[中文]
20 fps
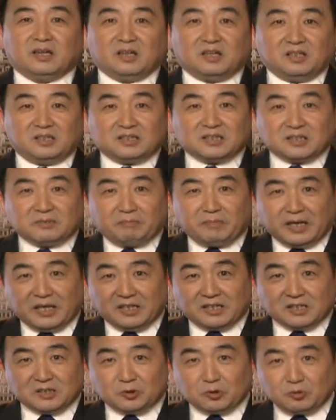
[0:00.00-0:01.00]
而这每
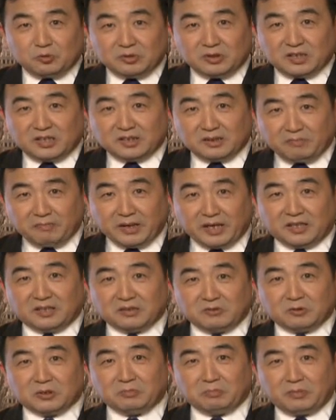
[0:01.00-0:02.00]
一个具体的每一
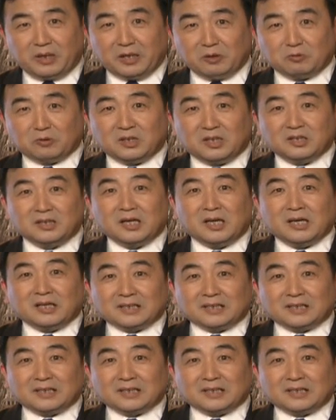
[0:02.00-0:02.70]
个美国人，